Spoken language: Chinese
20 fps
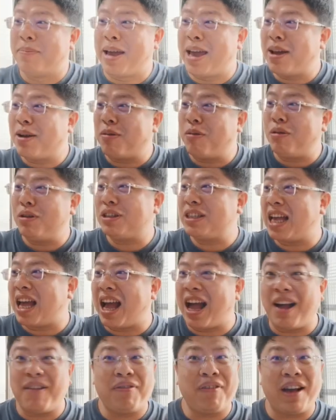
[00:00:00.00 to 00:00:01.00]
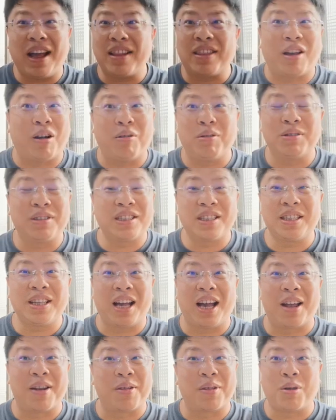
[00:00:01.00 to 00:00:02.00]
美国在阿富汗投资
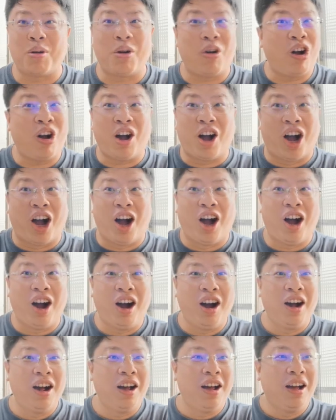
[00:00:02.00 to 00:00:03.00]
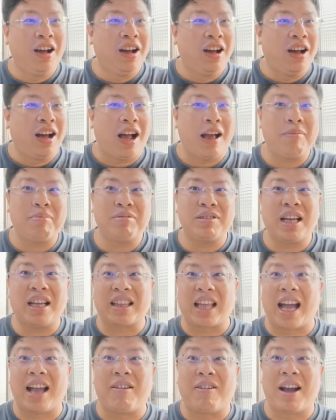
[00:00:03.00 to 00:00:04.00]
很多哦，还不像
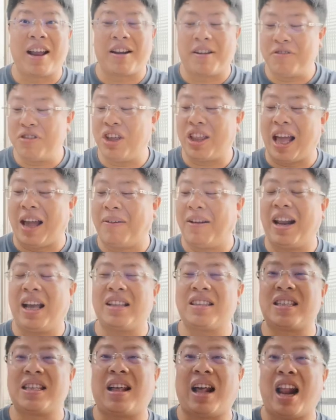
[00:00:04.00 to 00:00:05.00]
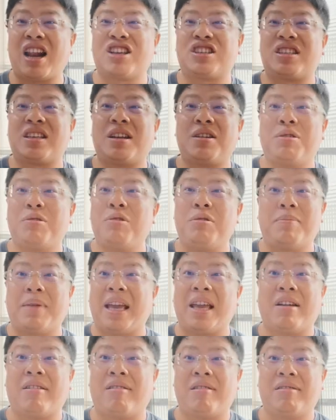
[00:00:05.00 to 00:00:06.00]
台湾了，因为台湾他知道他的胜率
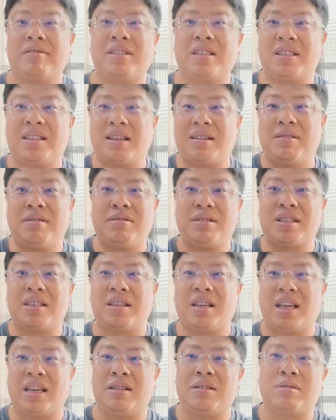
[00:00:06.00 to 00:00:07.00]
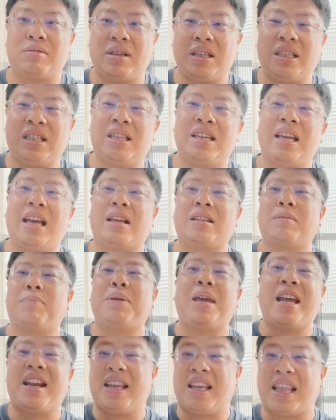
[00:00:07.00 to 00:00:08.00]
没有，胜率是零，所以尽量是
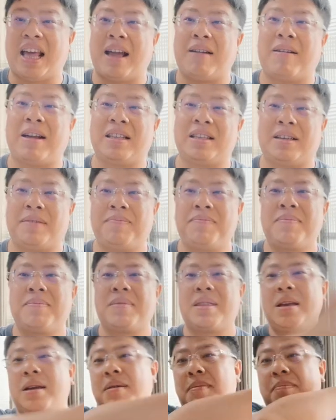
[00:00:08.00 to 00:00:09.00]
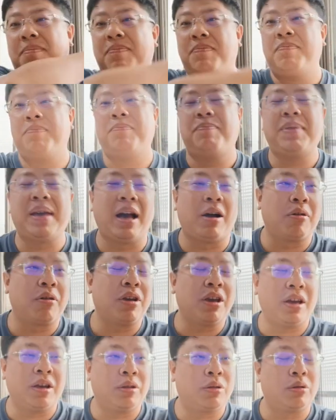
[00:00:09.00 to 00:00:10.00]
骗你台湾人。票
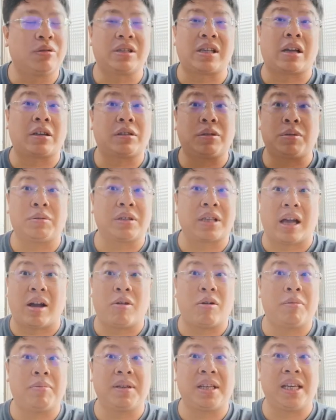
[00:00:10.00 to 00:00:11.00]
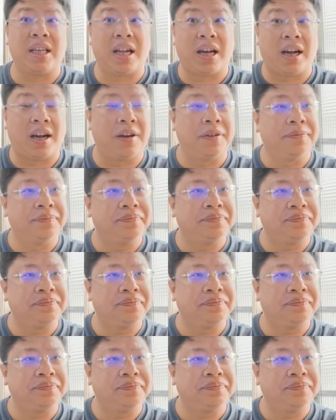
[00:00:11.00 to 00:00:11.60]
率多少就多少，我不提了啊。